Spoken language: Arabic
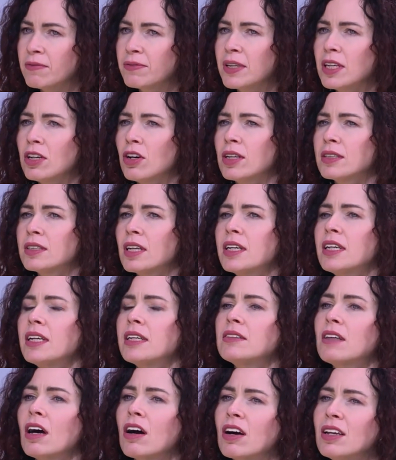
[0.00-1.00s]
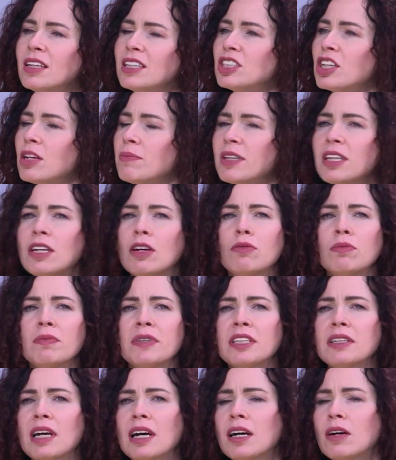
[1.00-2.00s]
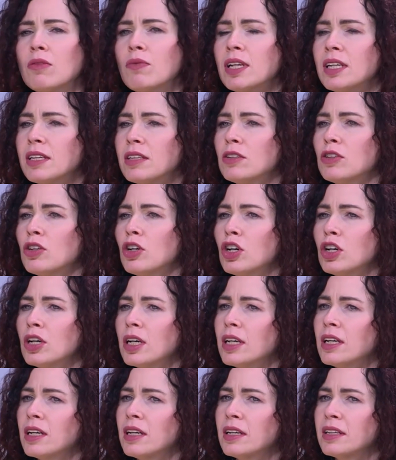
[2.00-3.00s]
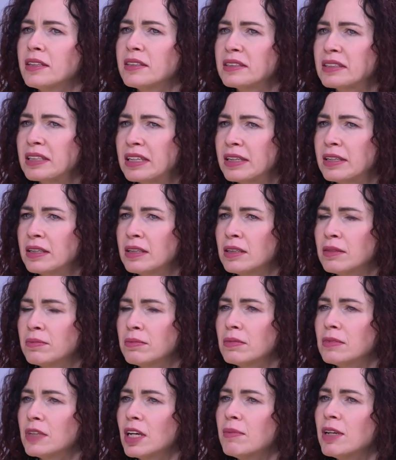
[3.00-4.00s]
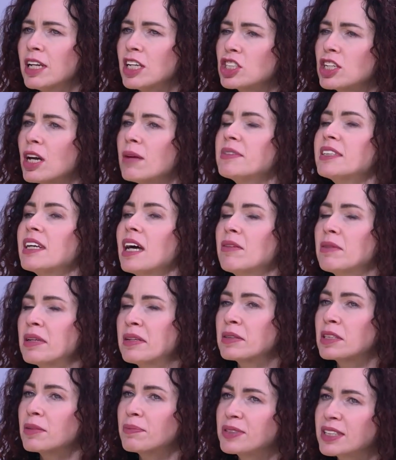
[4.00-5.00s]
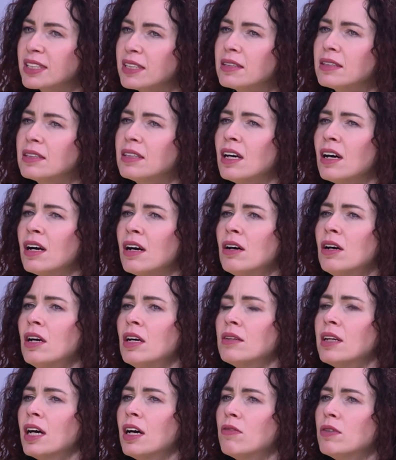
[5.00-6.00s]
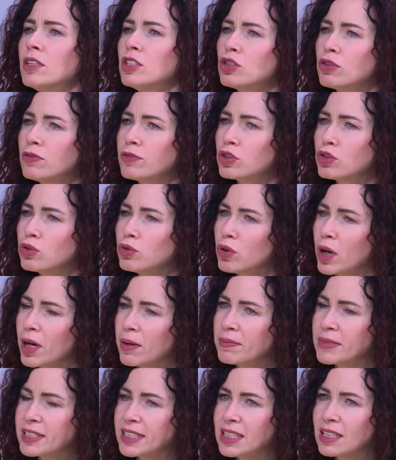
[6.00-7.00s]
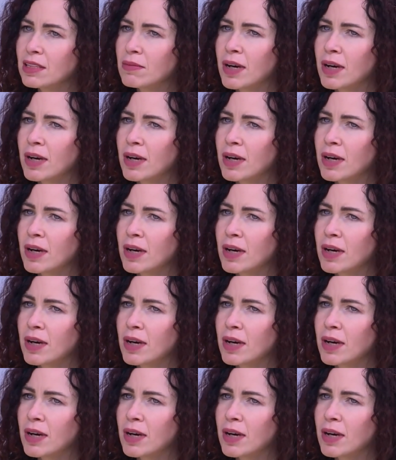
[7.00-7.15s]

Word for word: آه، فيه عن طريق الطاقة الإيجابية وبنحاول إنه آه، آه، نعمل أشياء تبسطنا نحاول نشوف شو عم بيصير